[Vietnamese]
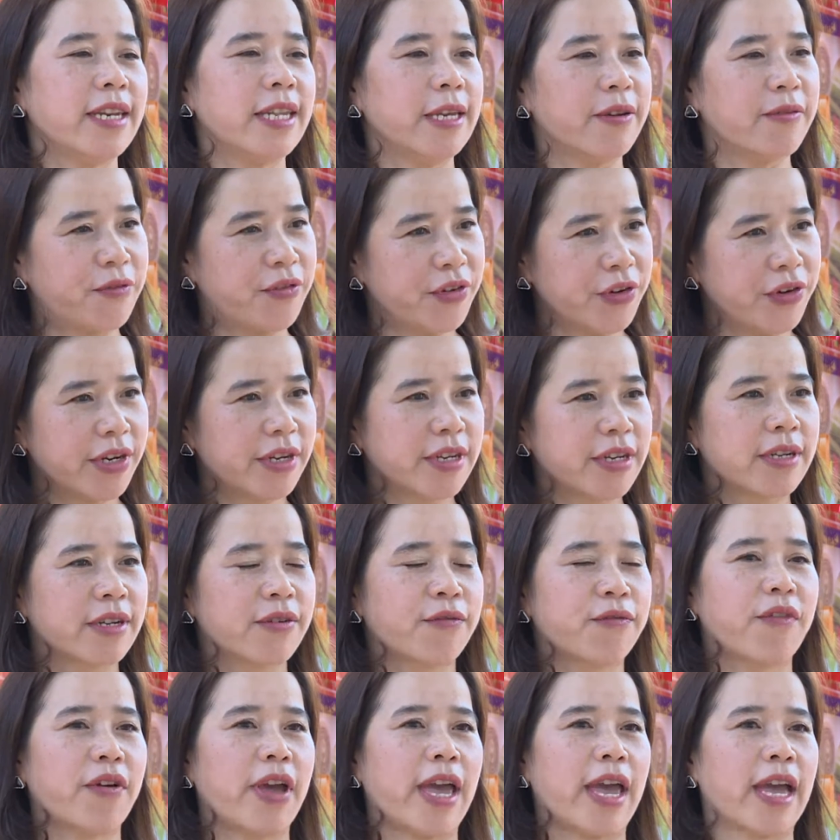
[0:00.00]
địa phương
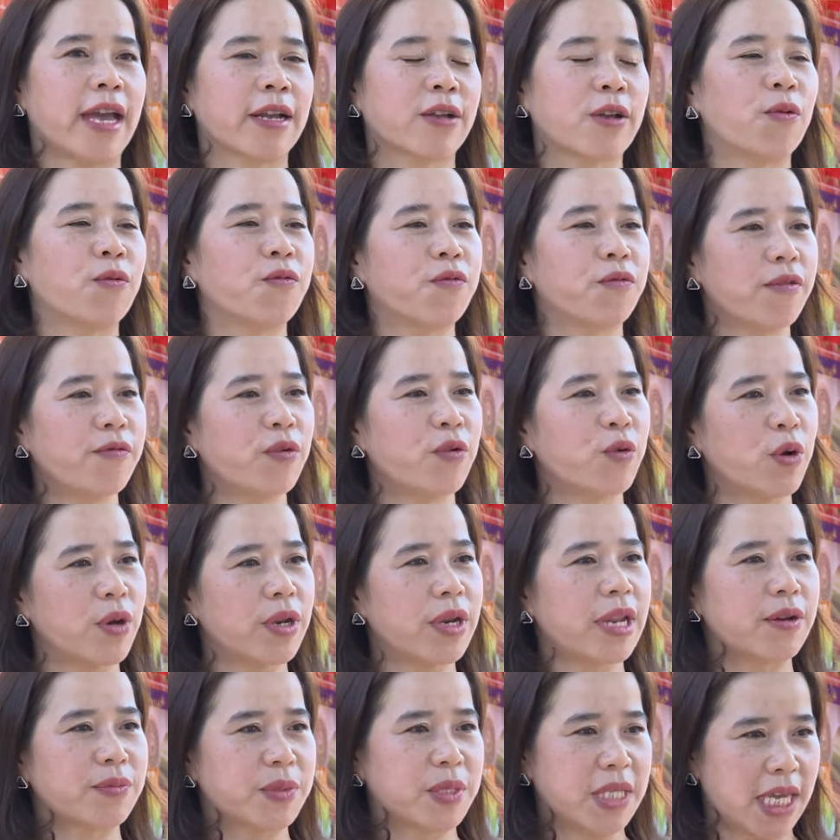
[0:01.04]
và cùng với phụ
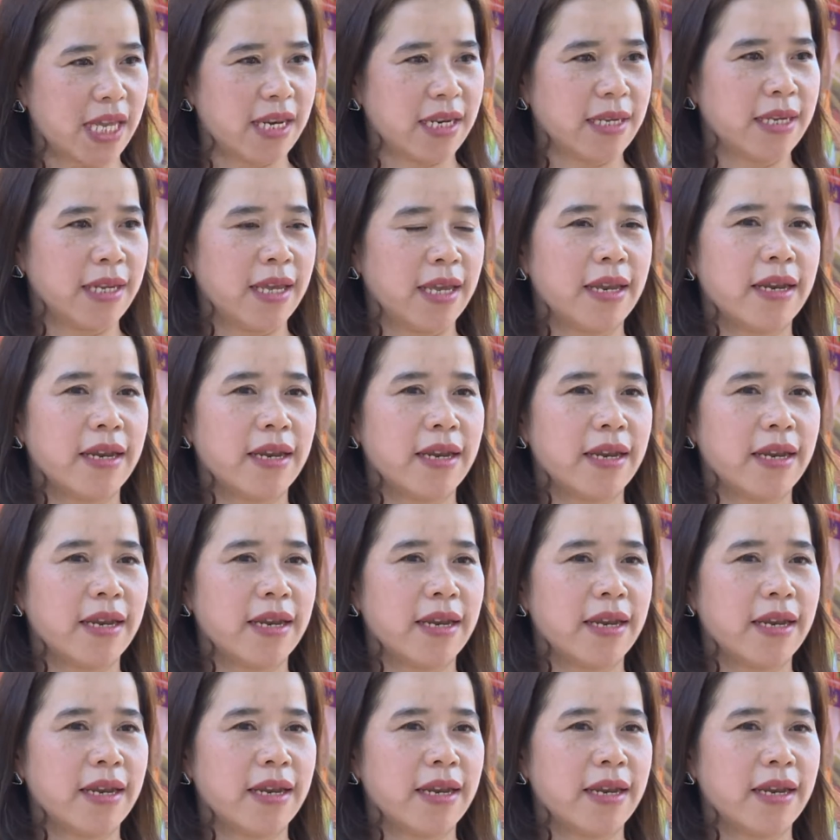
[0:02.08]
huynh học sinh